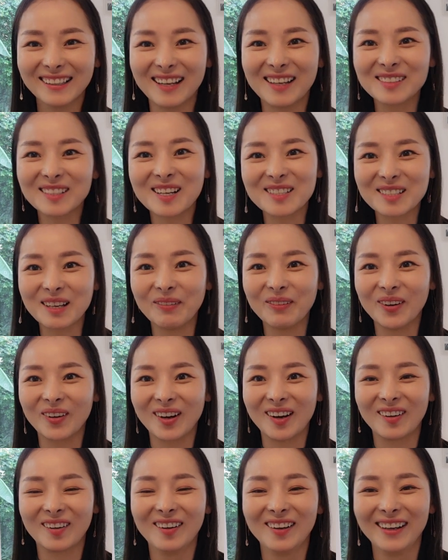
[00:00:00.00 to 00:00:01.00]
당장
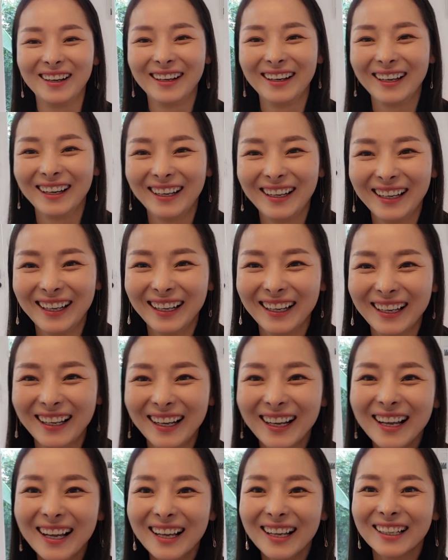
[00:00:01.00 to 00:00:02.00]
잡아오라고.
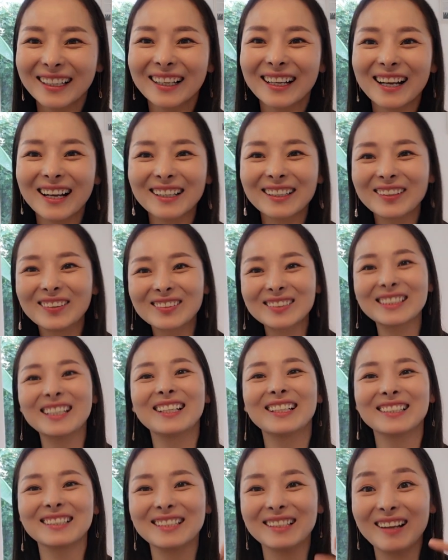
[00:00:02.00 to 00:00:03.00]
그러니까
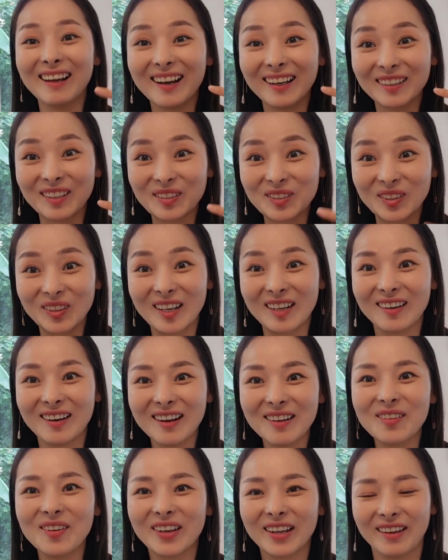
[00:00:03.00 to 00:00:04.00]
경찰이 신랑한테 전화를
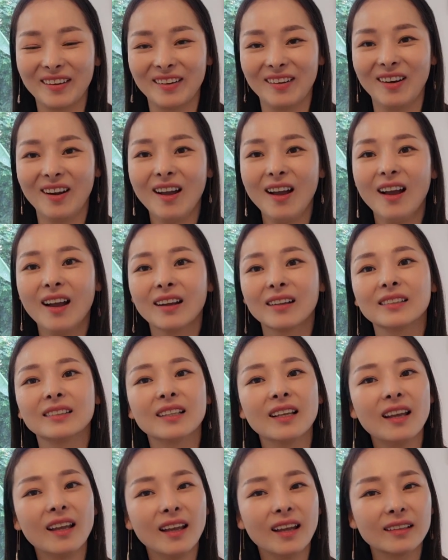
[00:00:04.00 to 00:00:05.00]
한 거예요.
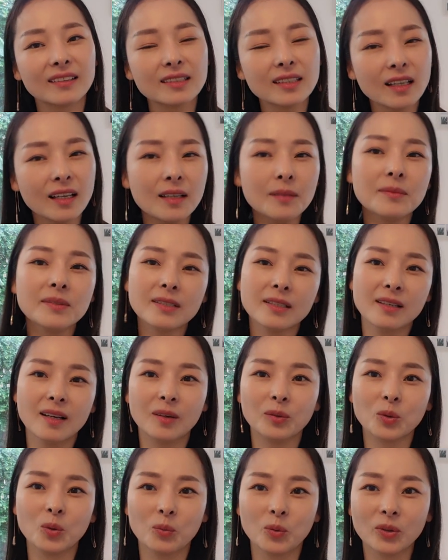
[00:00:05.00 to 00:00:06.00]
근데 참
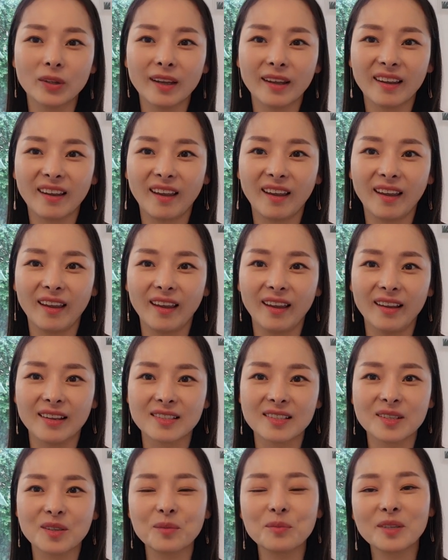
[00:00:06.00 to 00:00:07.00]
신랑도 못된 게,
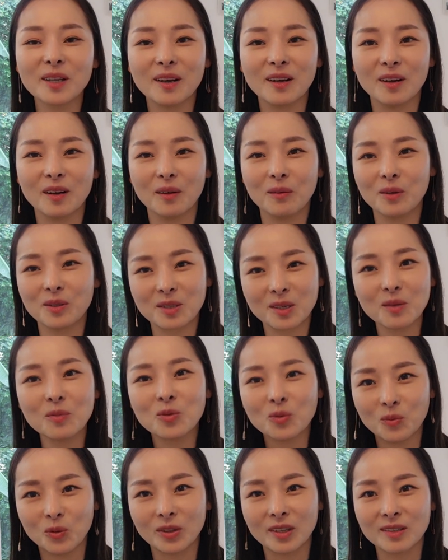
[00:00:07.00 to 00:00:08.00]
지금 생각하면 지금도
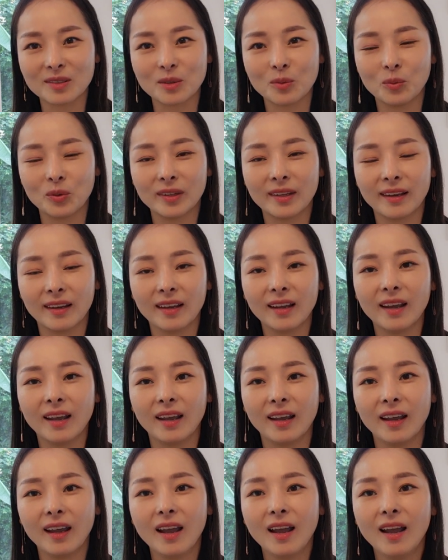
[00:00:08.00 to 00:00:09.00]
못됐어요. 못된
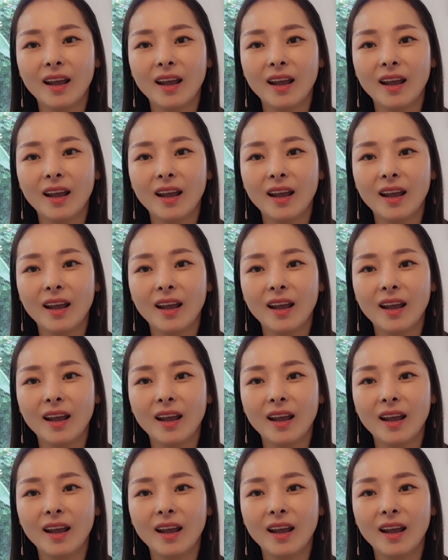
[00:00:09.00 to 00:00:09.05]
게,